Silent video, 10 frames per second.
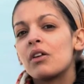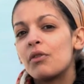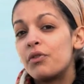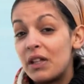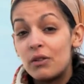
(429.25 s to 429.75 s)

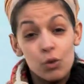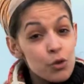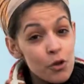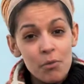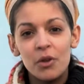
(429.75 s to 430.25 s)
En fait, tout
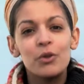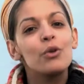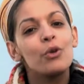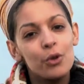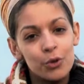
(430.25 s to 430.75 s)
ce monde
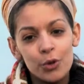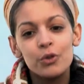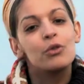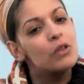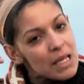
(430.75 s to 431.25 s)
tourne autour
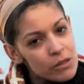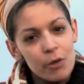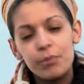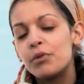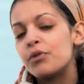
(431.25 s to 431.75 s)
d'un seul
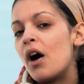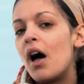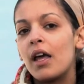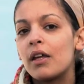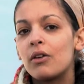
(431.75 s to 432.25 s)

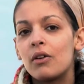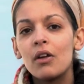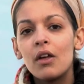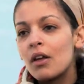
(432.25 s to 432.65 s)
pouvoir et que